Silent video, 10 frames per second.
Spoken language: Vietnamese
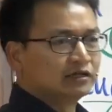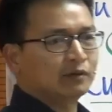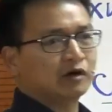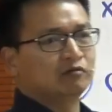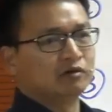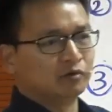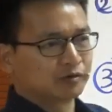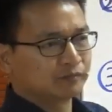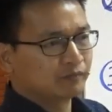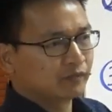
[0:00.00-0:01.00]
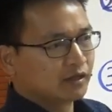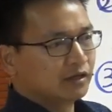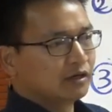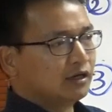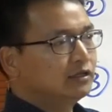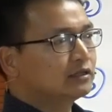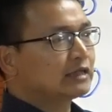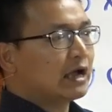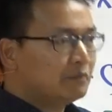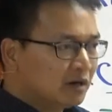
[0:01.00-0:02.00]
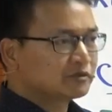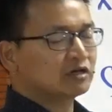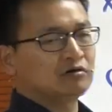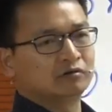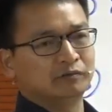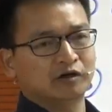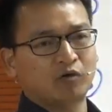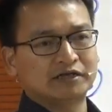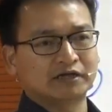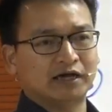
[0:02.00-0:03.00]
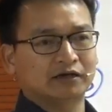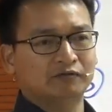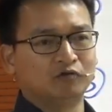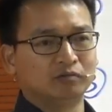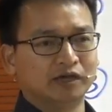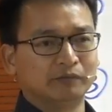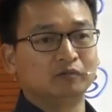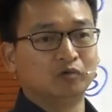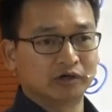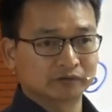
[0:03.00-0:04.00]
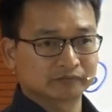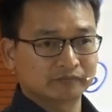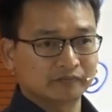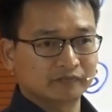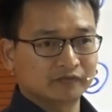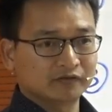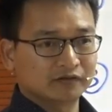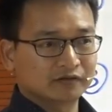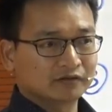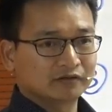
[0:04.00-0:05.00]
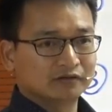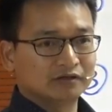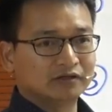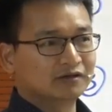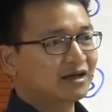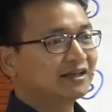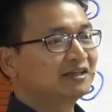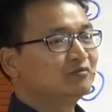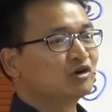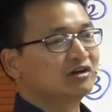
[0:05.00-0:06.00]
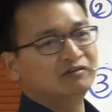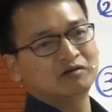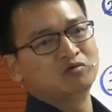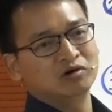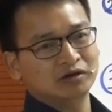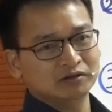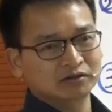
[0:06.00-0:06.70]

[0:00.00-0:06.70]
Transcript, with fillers: như năm 2011 đến tận 8 năm sau nó lại quay trở lại cái vùng điểm mình mua thì cứ ai thích mua cứ vào mua